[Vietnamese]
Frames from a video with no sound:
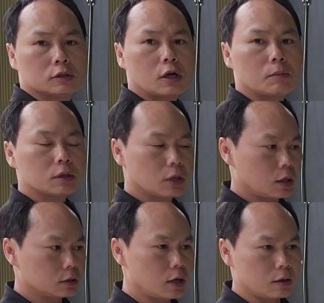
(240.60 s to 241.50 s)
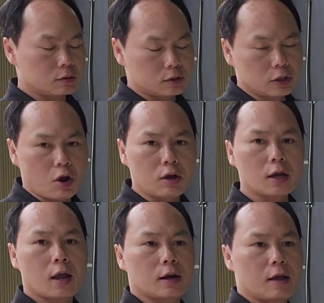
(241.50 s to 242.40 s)
rất là bất tiện tức là khi đó
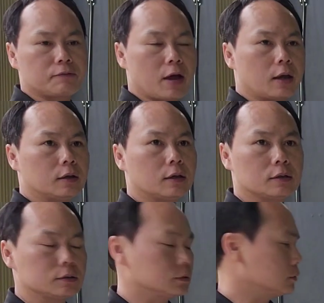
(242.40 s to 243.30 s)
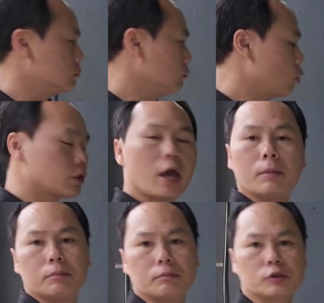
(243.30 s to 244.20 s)
khách hàng lại phải à, mua
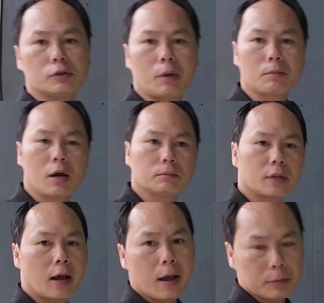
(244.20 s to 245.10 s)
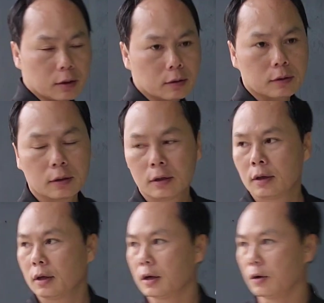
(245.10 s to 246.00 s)
thêm một chiếc máy bơm tăng áp lực
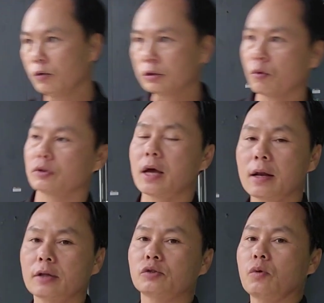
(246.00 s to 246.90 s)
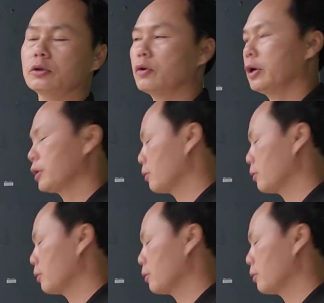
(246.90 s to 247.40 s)
à, hút từ bồn ra đẩn xuống cho hệ